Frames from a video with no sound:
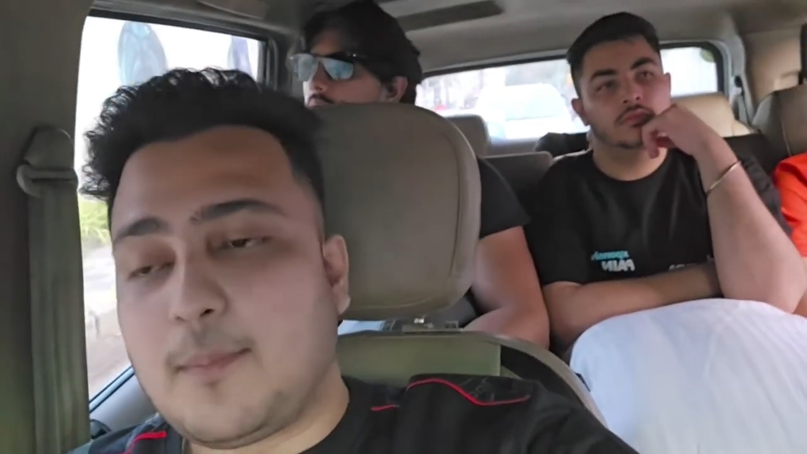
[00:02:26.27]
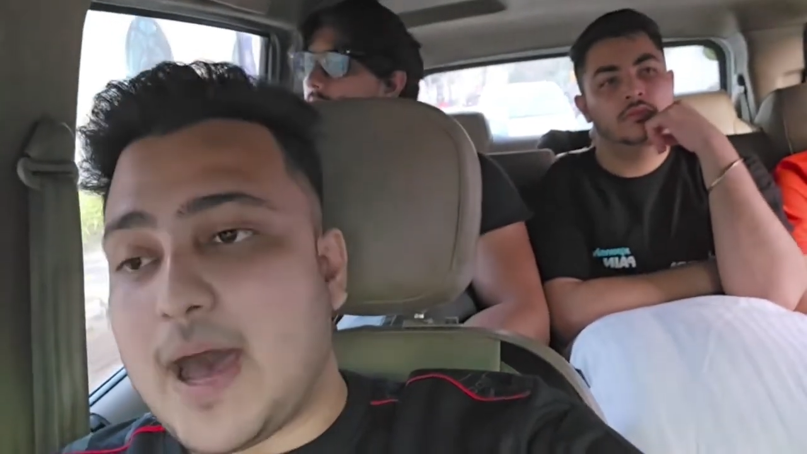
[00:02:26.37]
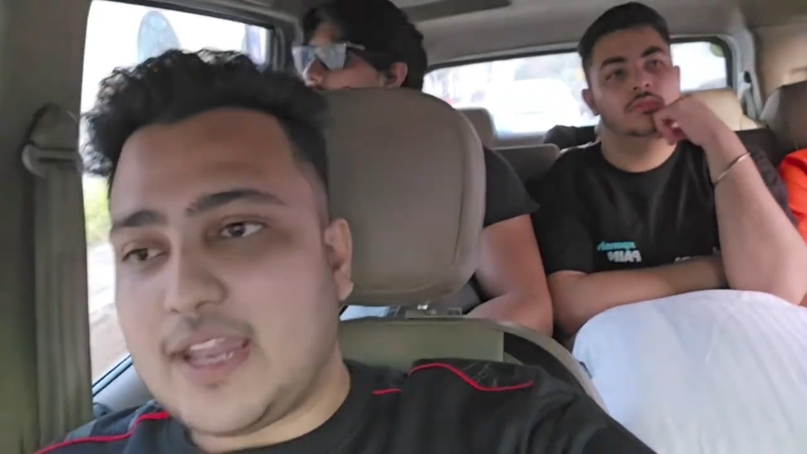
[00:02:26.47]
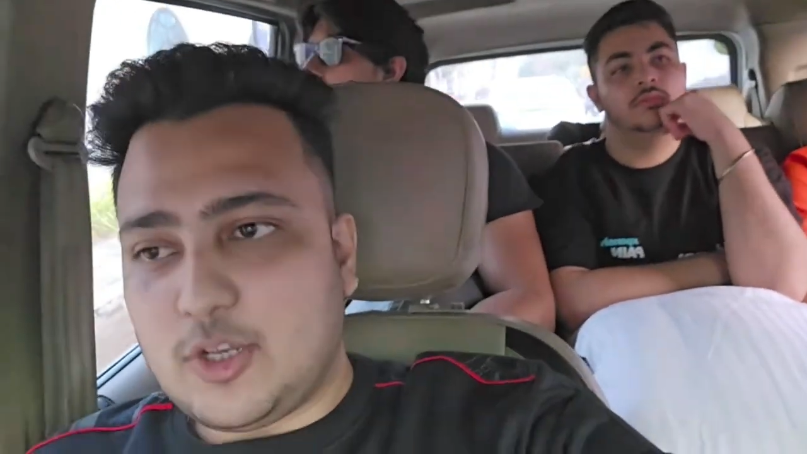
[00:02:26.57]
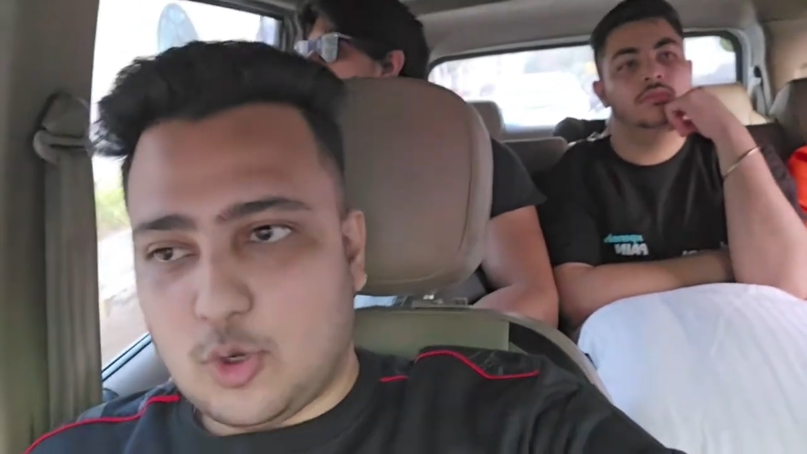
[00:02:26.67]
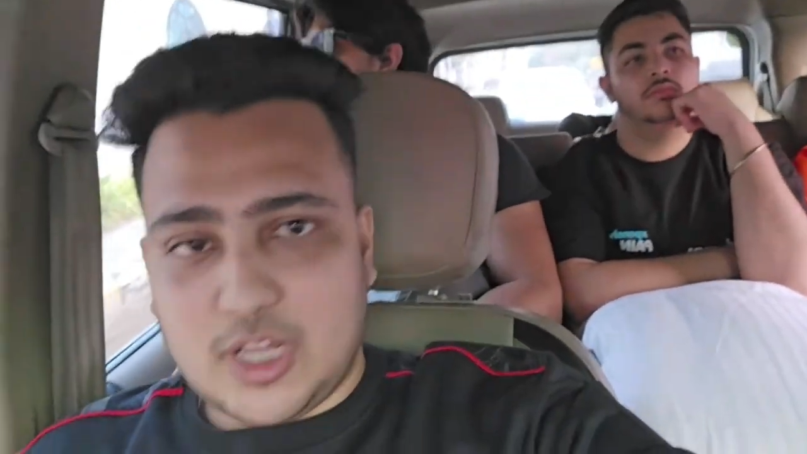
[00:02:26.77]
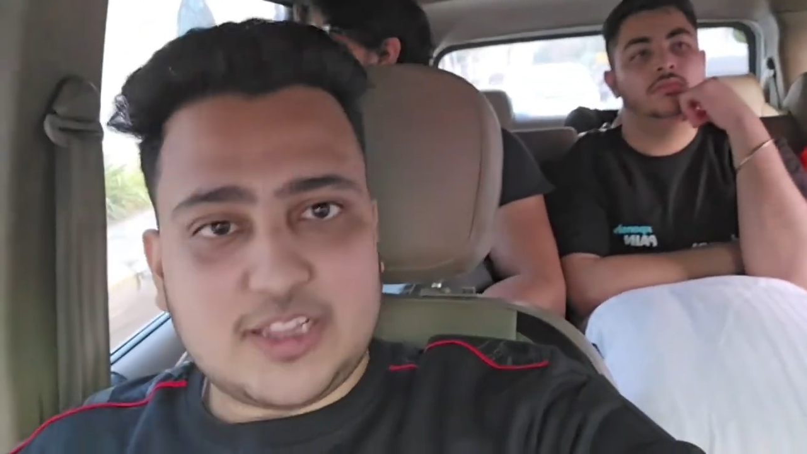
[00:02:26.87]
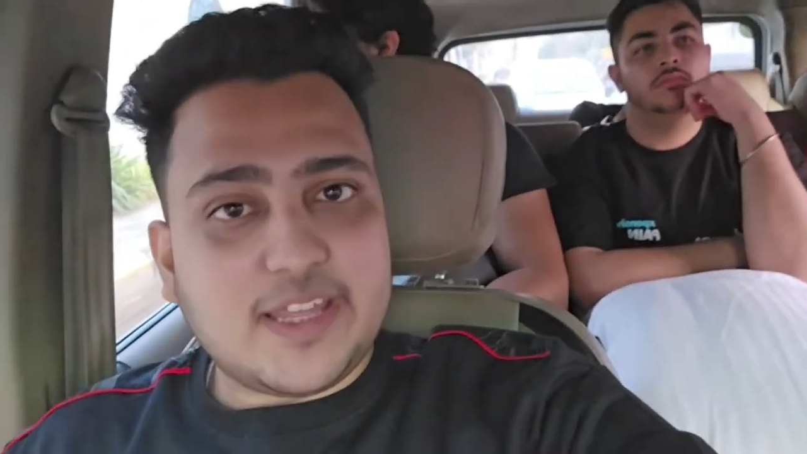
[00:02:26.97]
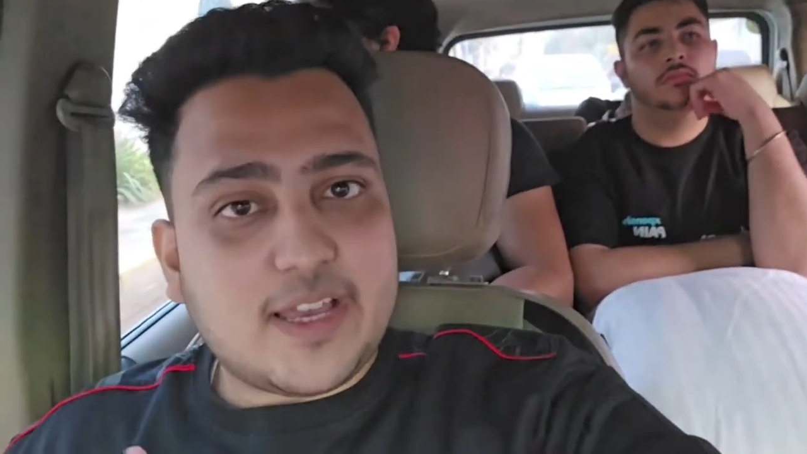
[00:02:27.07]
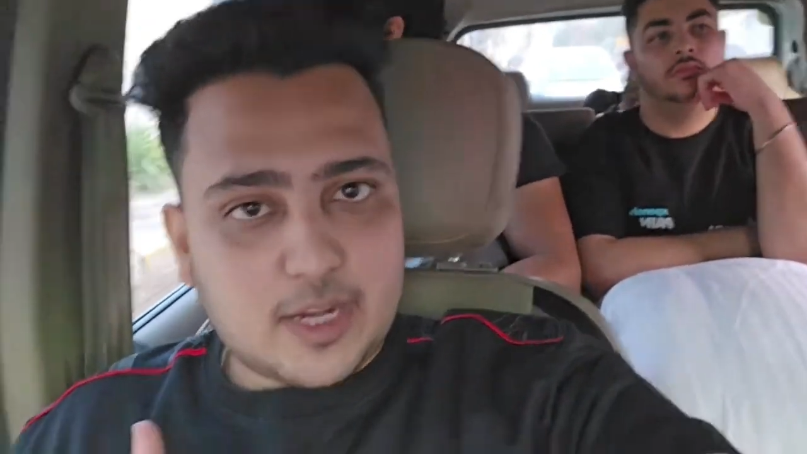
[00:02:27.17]
मान लो
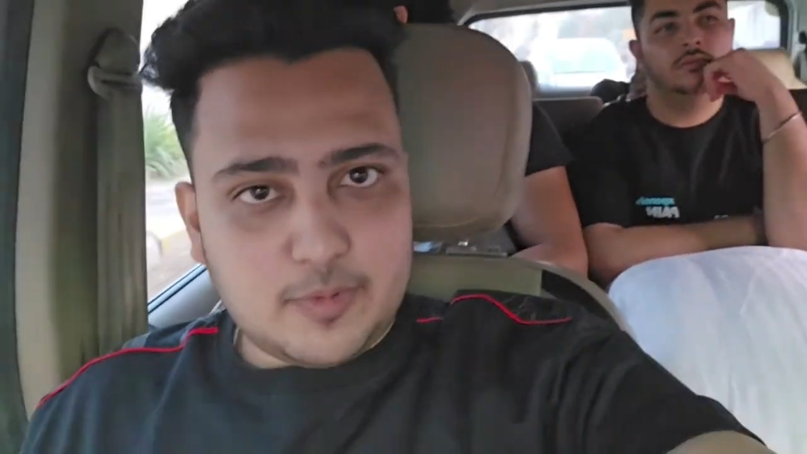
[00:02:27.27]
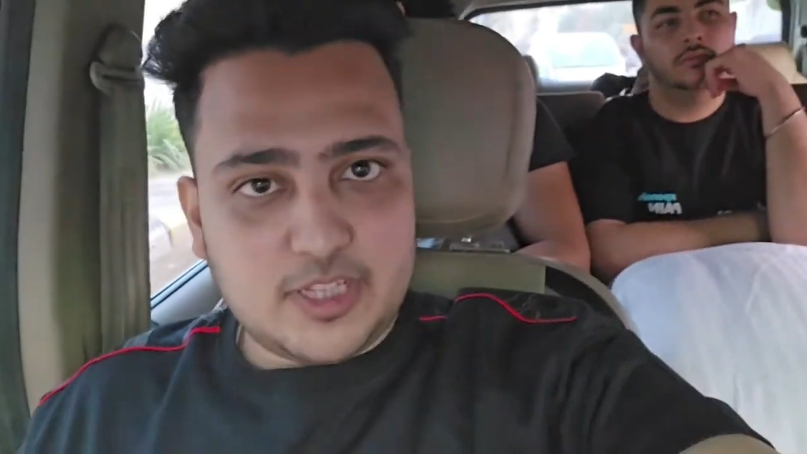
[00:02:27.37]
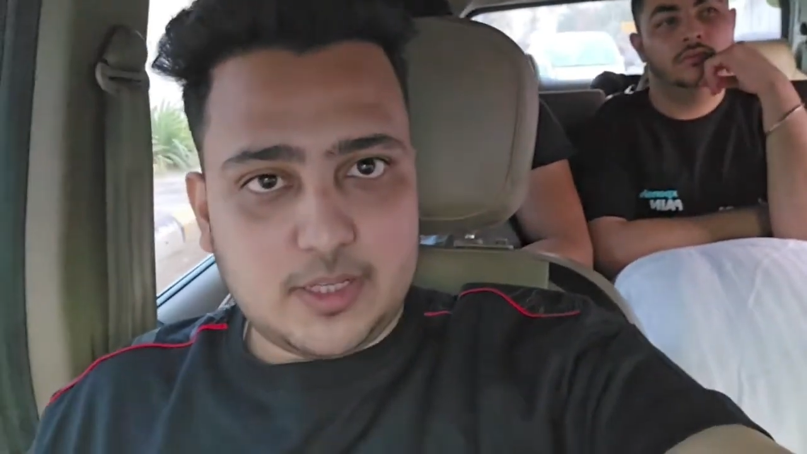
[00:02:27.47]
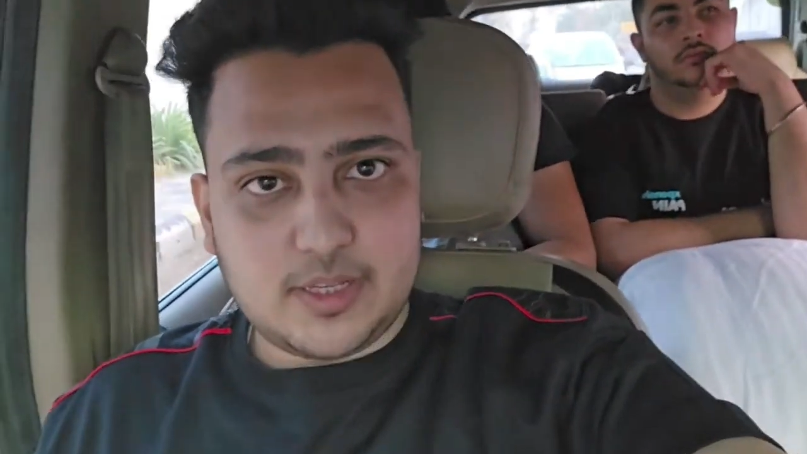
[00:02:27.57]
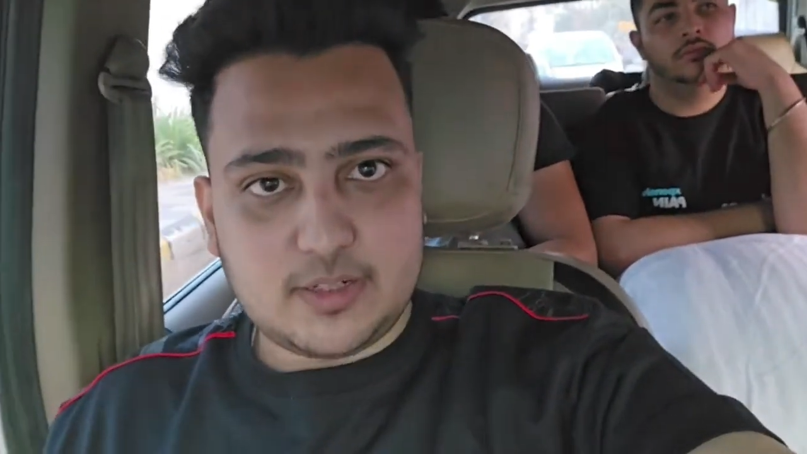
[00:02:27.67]
गलती कर भी दी